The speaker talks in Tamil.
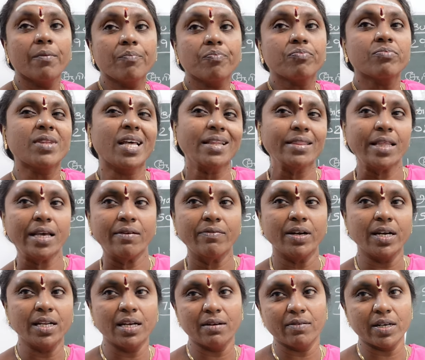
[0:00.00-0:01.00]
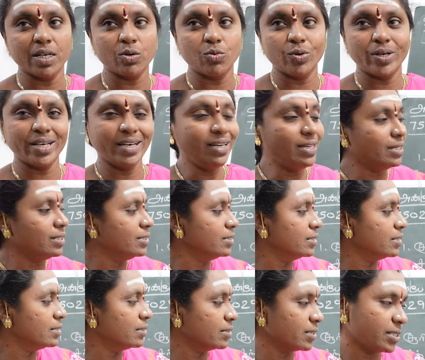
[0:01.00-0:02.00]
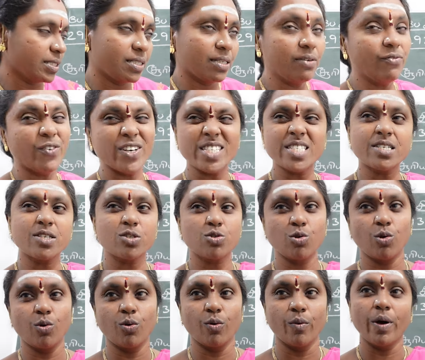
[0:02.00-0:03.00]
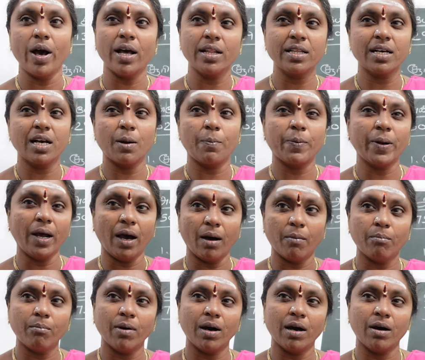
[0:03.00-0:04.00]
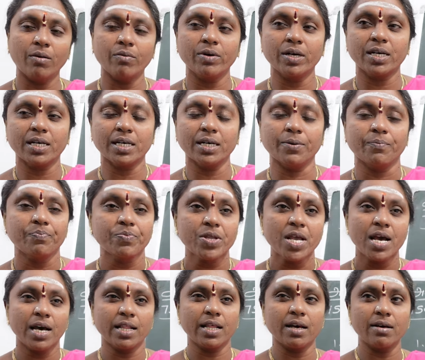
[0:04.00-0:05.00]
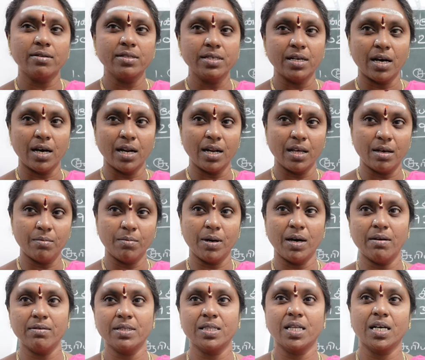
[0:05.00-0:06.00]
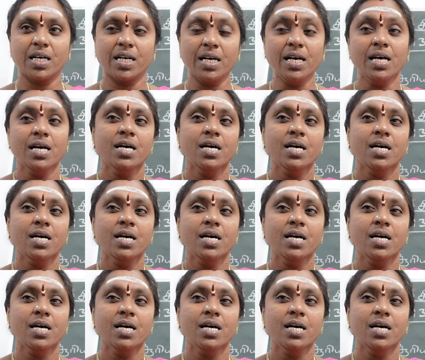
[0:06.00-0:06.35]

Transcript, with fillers: தந்தை வழியில் வரக்கூடிய இது ஃபஸ்ட்டு சொல்லும் அதுக்கப்புறம் அம்மாவுக்கு அதாவது நாலாம் பாவத்துக்கு